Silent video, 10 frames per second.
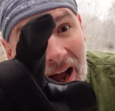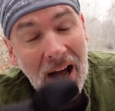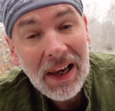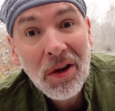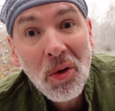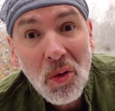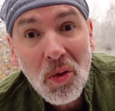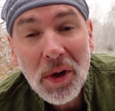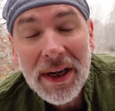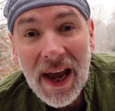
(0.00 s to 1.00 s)
Hallo
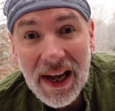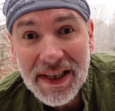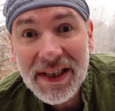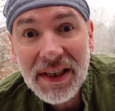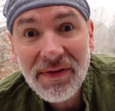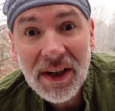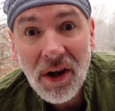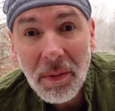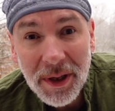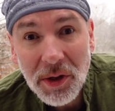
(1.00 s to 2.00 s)
und herzlich
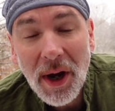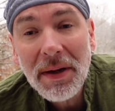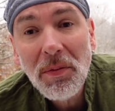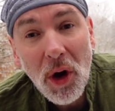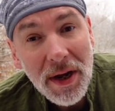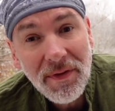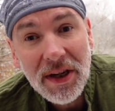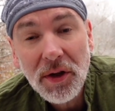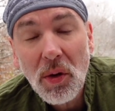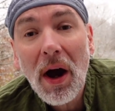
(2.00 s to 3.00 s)
willkommen zu einem neuen
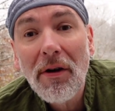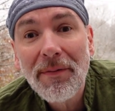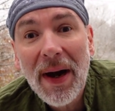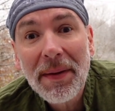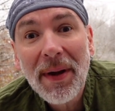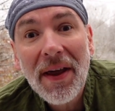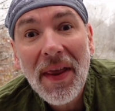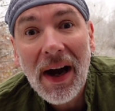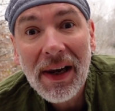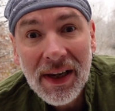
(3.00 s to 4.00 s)
Video auf meinem
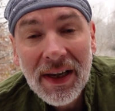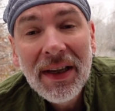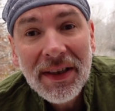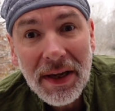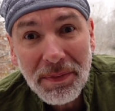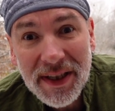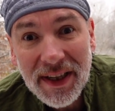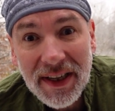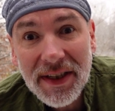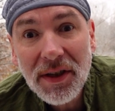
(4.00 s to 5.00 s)
Kanal Tipps,
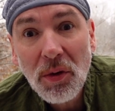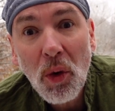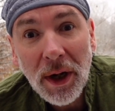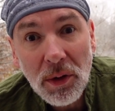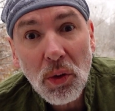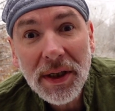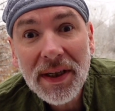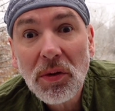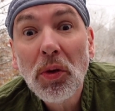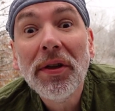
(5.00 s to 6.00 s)
Tricks,
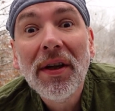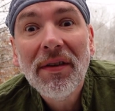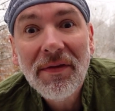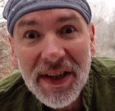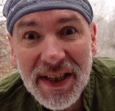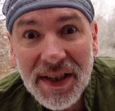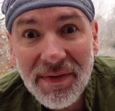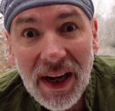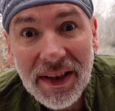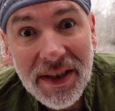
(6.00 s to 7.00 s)
Kurioses und
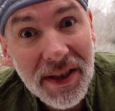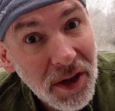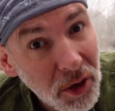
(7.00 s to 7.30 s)
Wissenswertes.